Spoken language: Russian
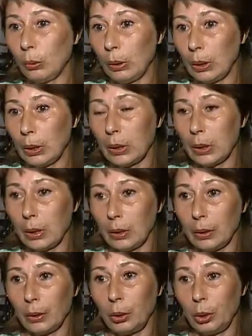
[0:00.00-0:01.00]
у нас
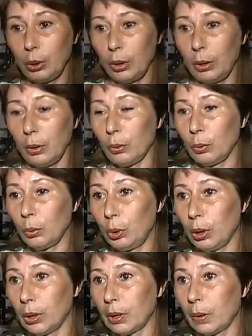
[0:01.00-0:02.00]
4 э,
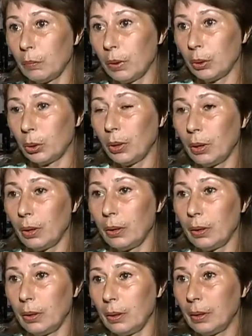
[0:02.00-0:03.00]
участка в нашей
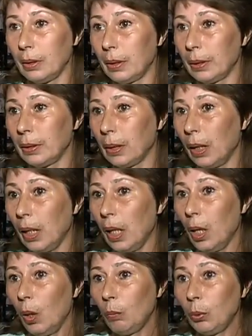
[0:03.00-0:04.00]
организации.
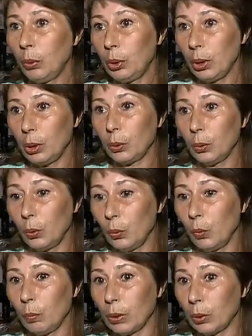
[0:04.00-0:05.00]
По участку
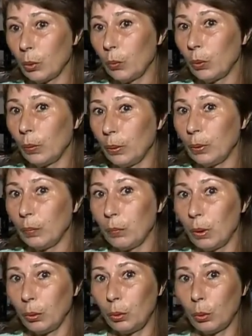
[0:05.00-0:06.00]
Новая Московка в
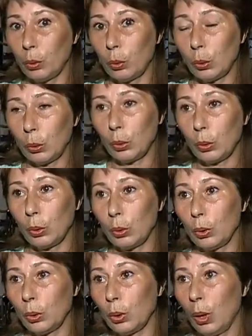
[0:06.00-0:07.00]
этом году
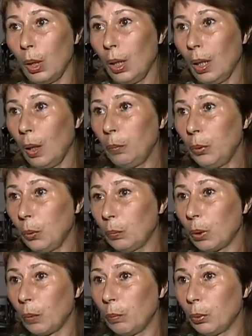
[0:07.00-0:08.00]
э,
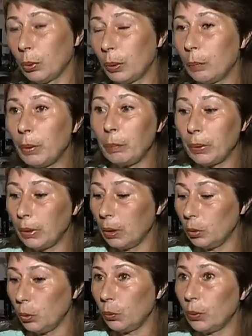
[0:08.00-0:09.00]
объем работы при
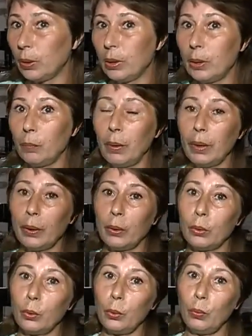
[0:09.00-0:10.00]
подготовке к
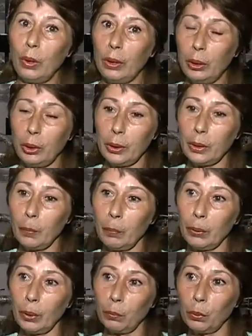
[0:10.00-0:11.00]
зиме увеличился,
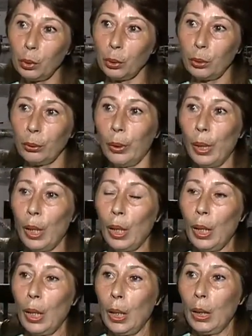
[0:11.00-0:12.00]
потому что
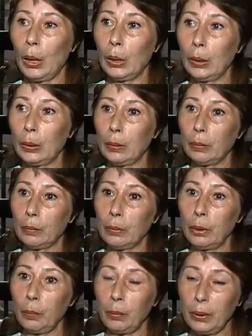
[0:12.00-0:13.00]
э,
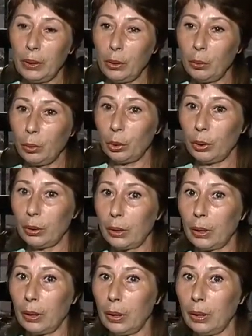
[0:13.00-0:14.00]
теплоисточник